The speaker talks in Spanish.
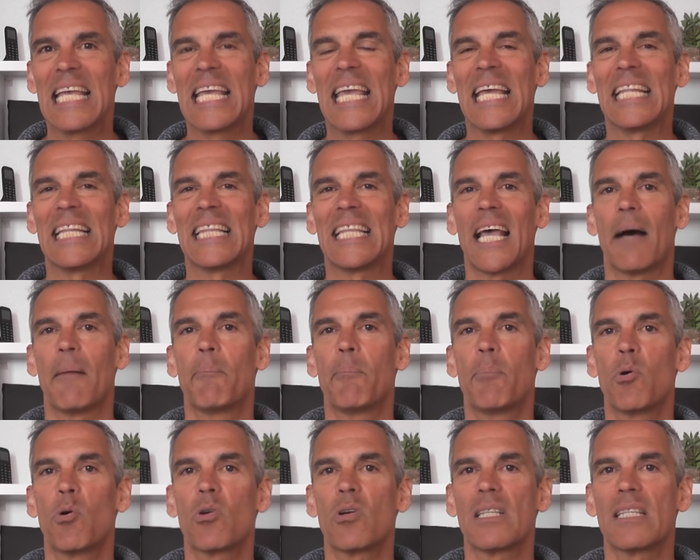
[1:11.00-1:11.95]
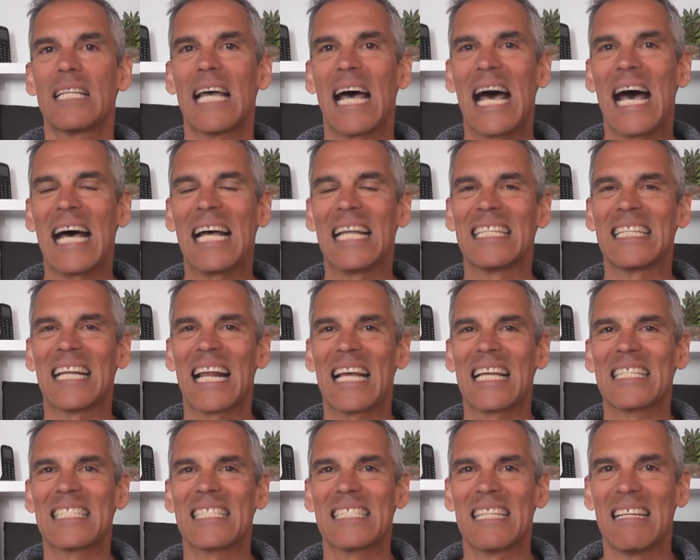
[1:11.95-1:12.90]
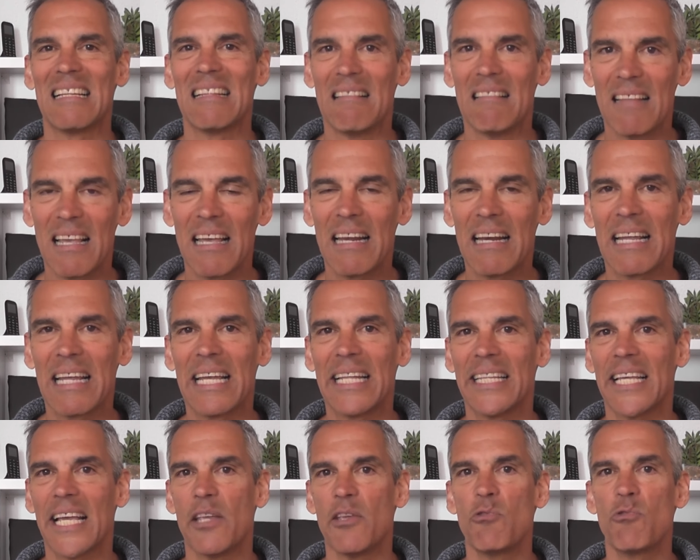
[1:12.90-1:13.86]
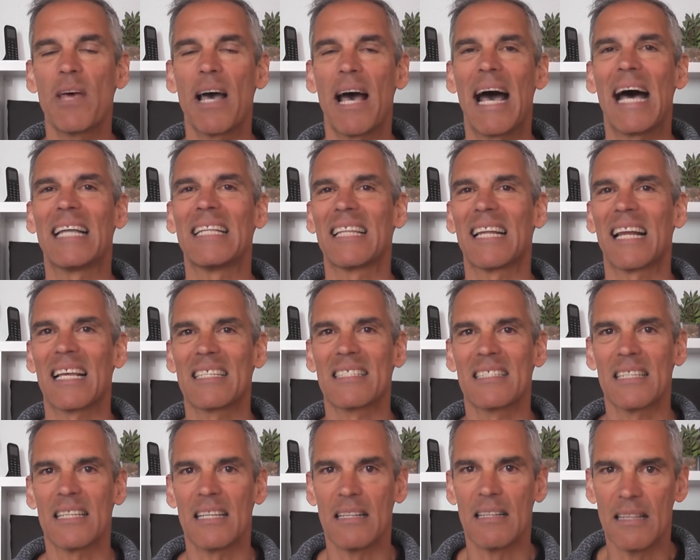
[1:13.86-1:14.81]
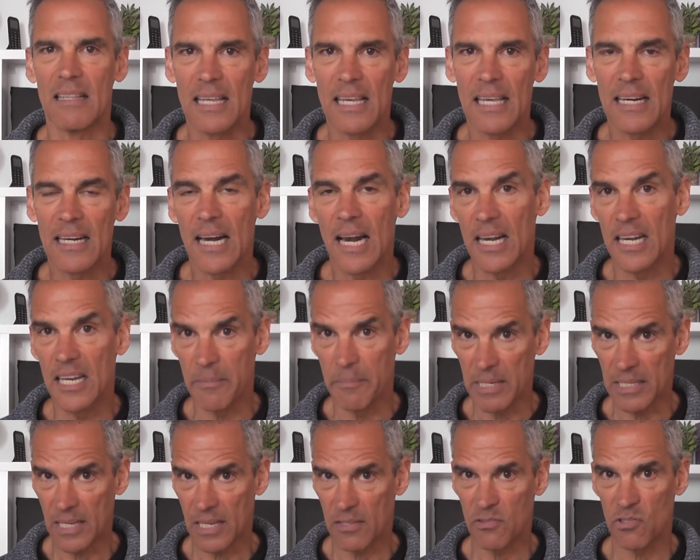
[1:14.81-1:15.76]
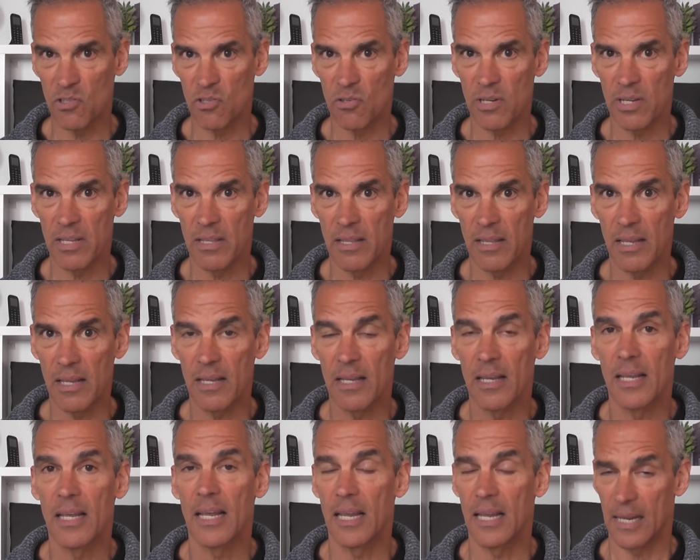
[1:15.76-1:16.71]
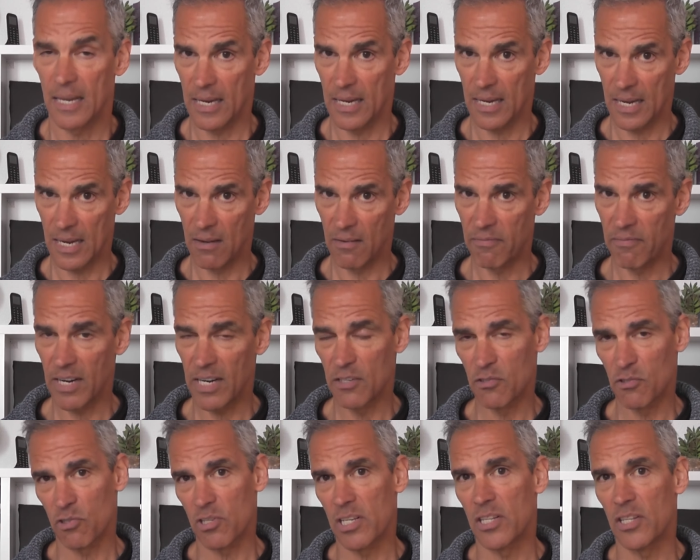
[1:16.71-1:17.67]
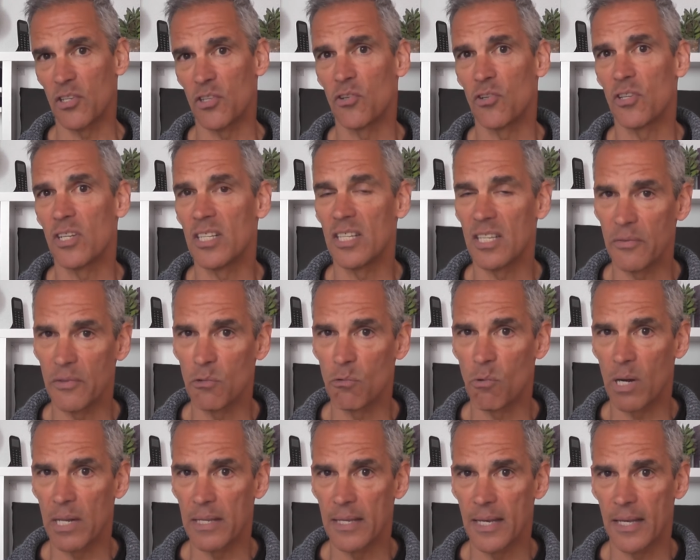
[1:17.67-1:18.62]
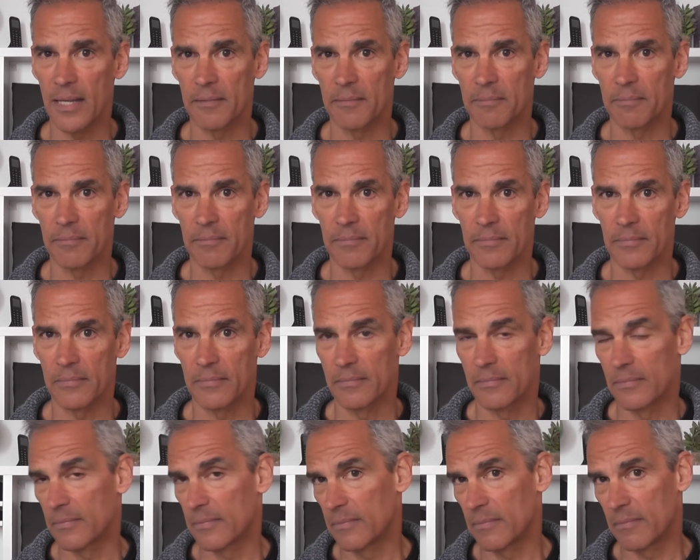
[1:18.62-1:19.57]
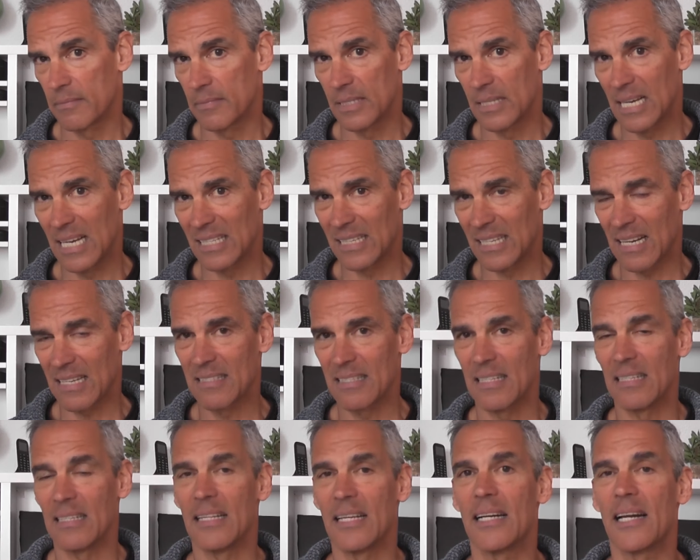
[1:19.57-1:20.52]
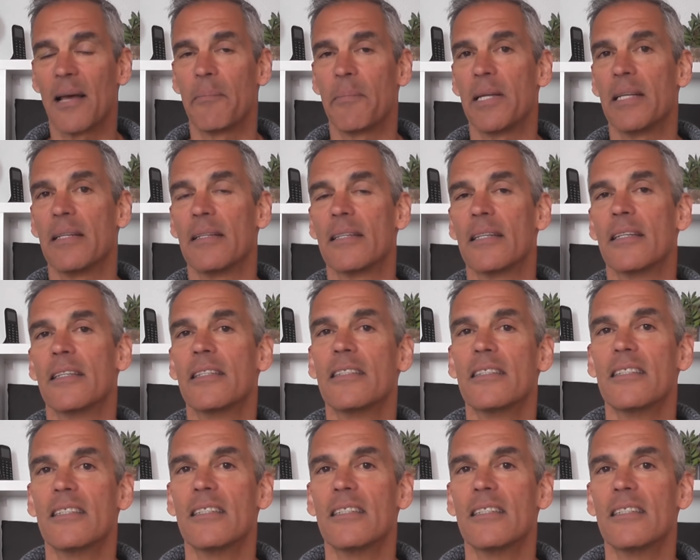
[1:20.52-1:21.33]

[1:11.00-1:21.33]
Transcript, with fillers: que te aporta a trascender, que te ayuda a trascender las limitaciones de el falso sentido de individualidad, a trascender la mente.